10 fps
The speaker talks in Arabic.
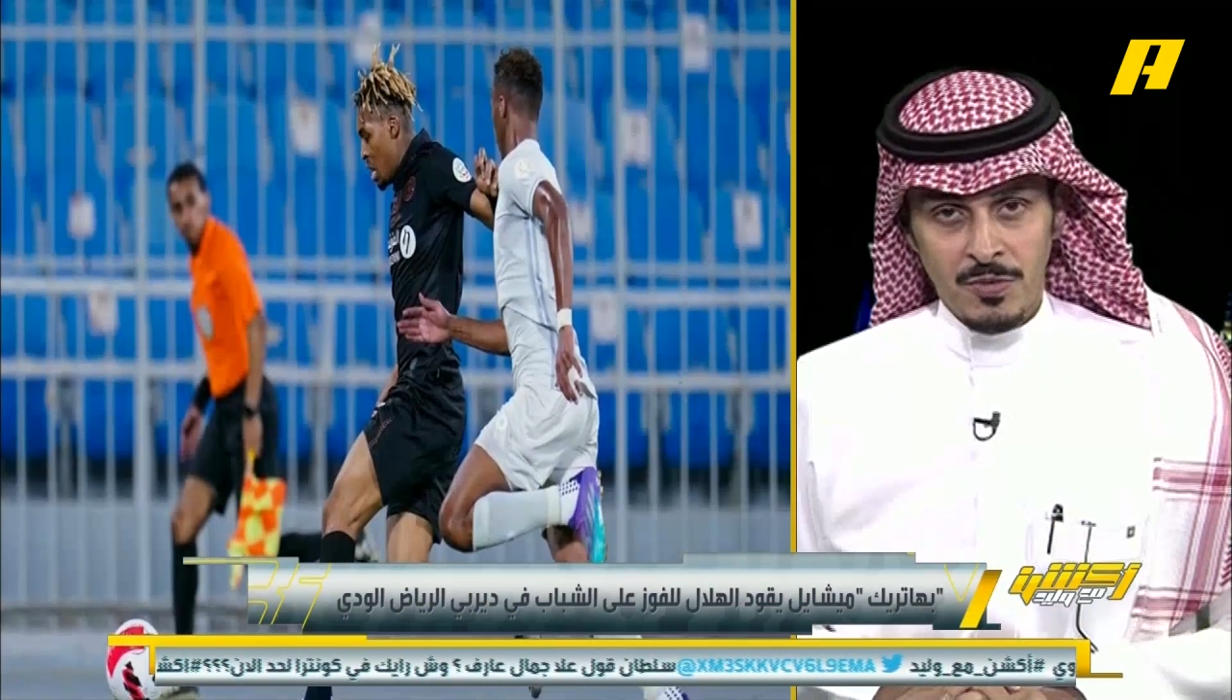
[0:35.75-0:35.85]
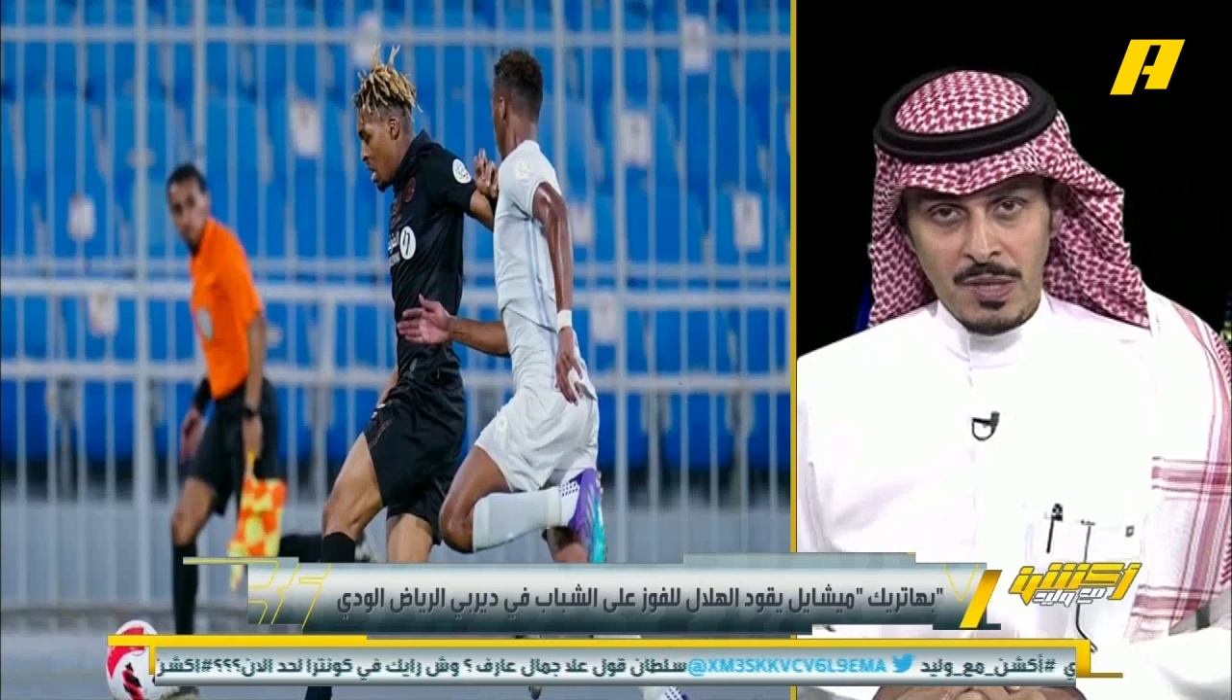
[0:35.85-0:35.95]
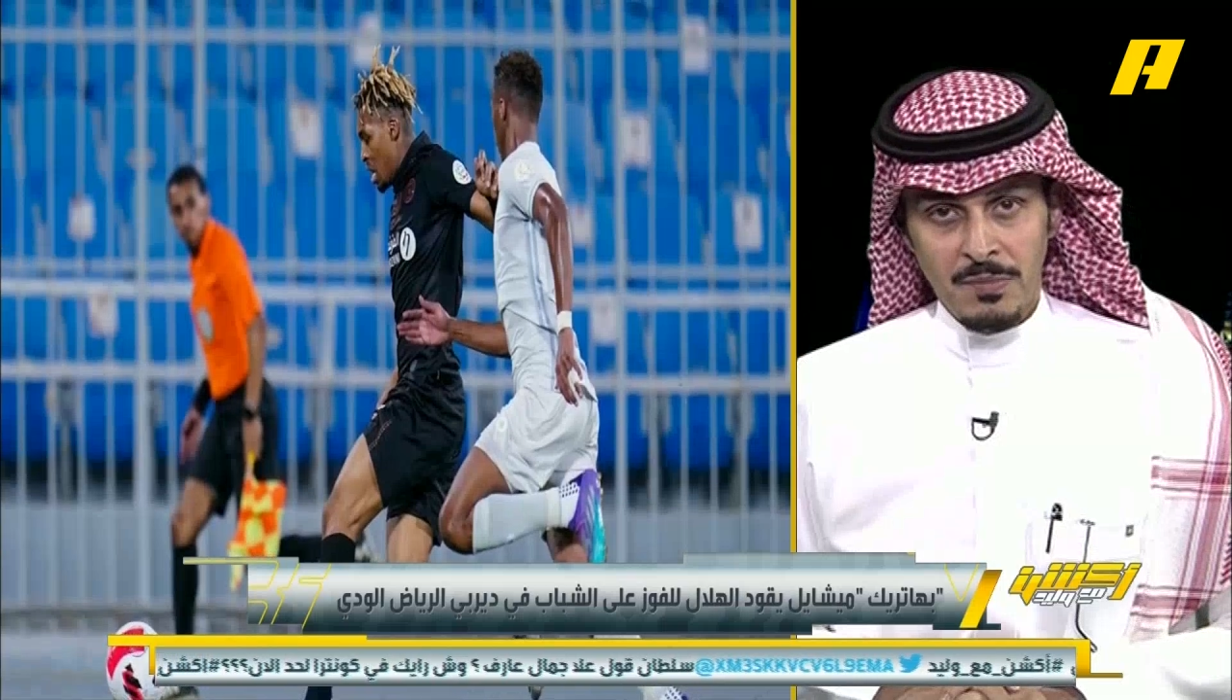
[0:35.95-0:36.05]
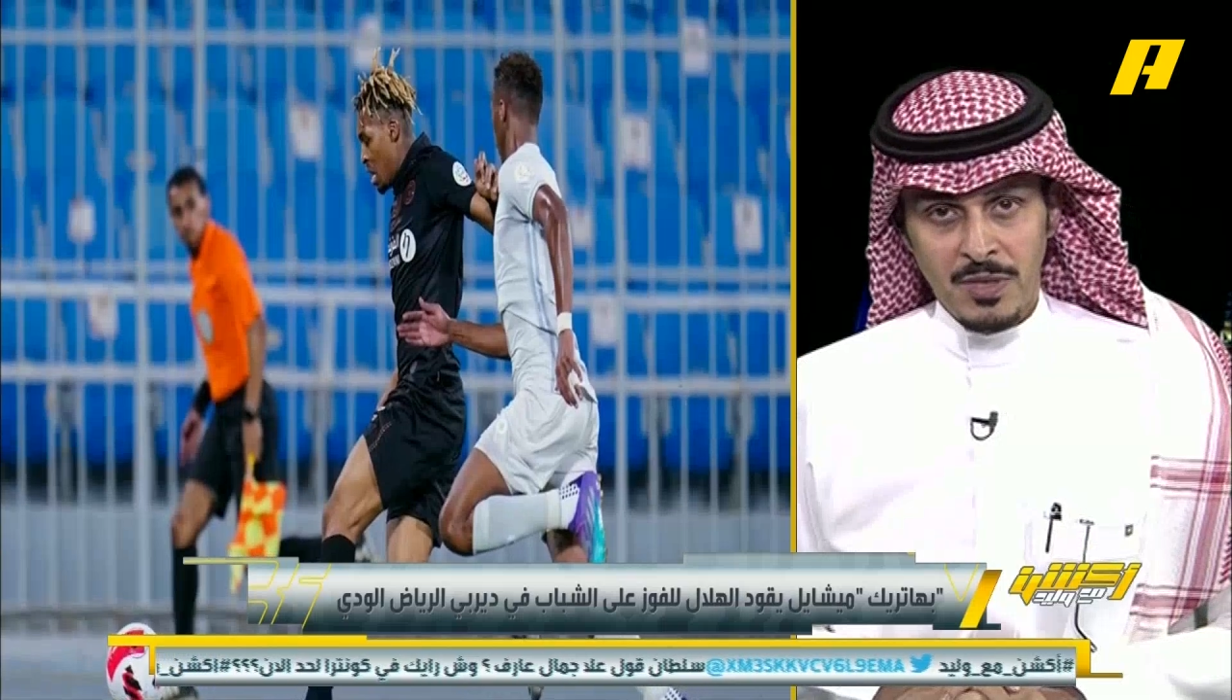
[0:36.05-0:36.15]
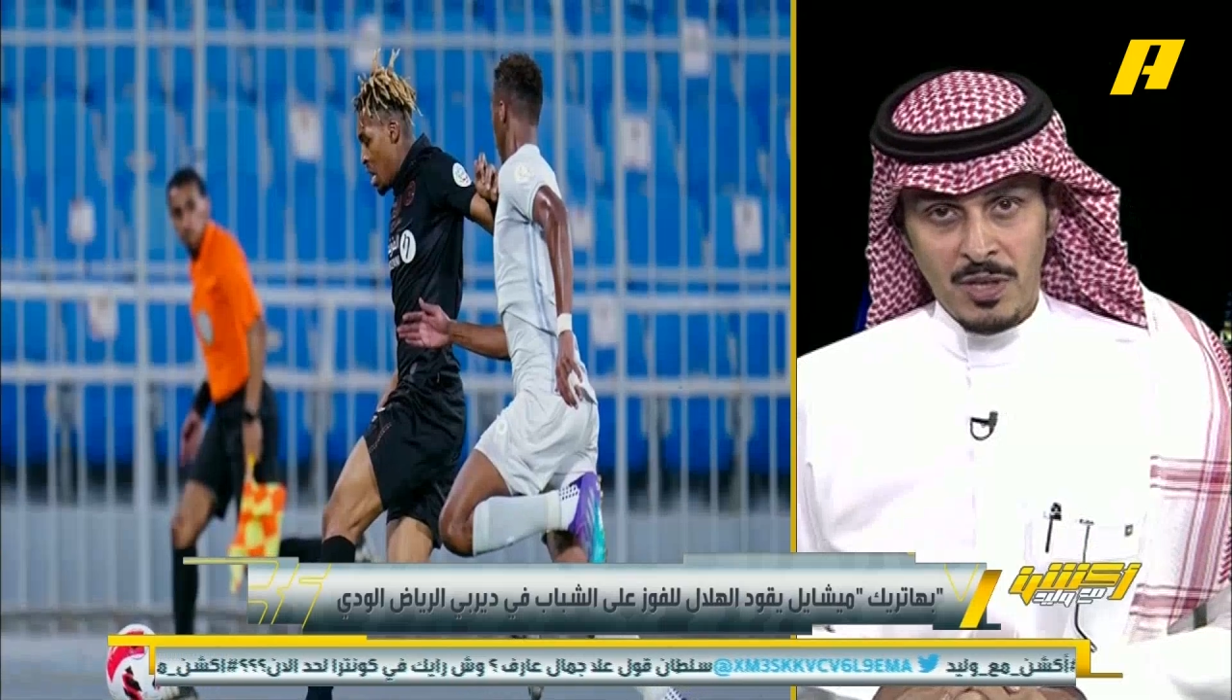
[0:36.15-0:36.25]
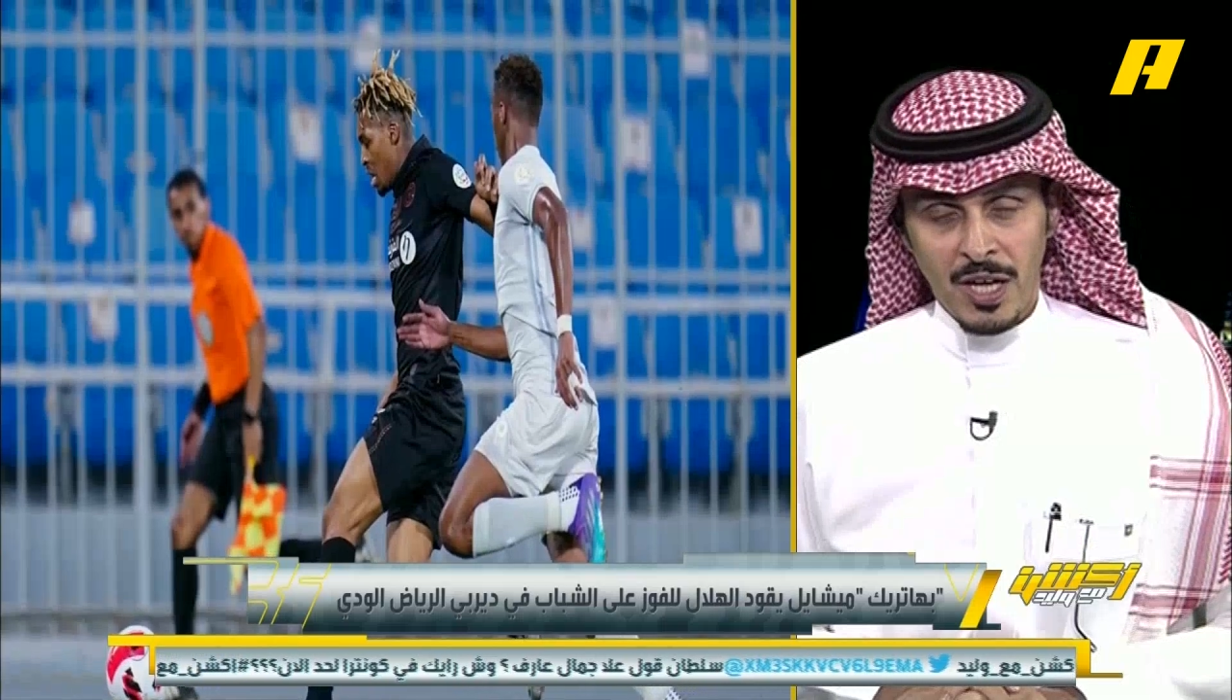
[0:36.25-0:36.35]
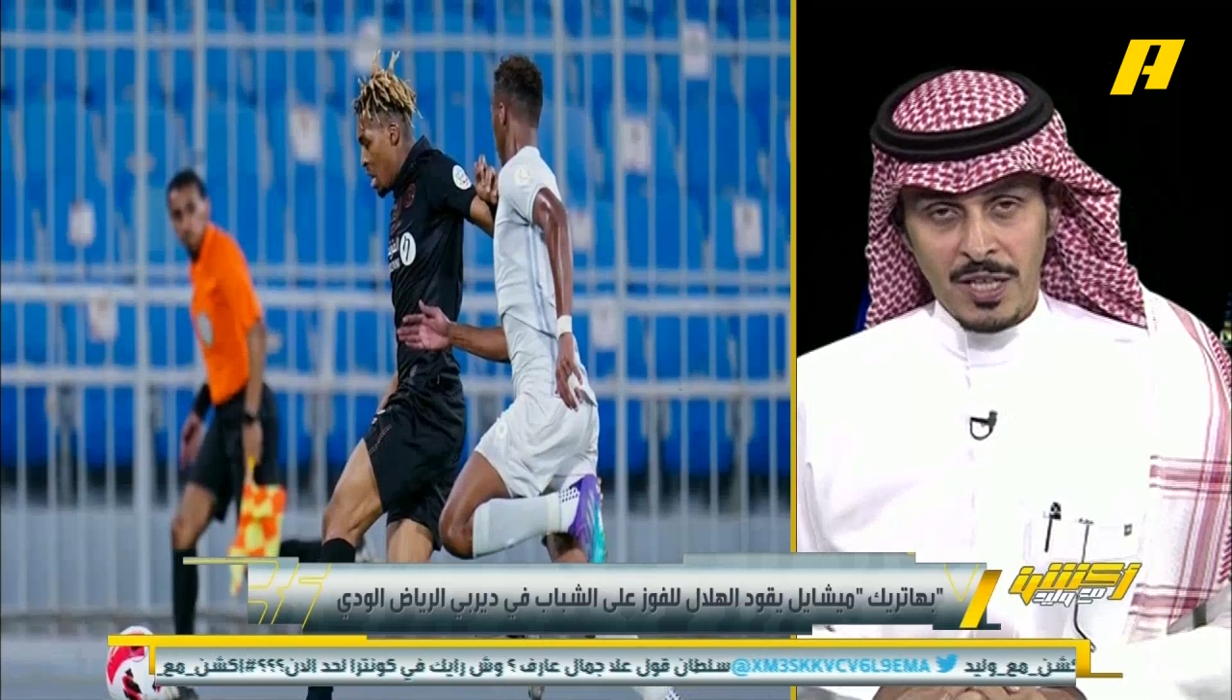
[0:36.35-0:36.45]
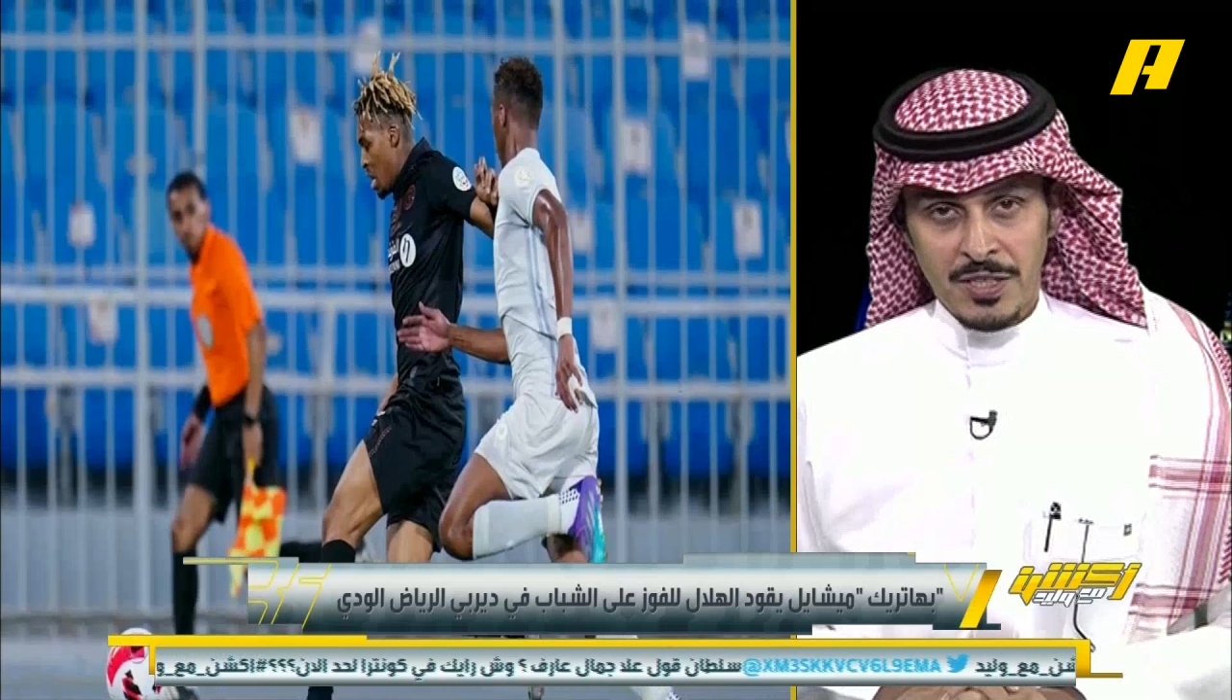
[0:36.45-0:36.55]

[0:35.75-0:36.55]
لم يحقق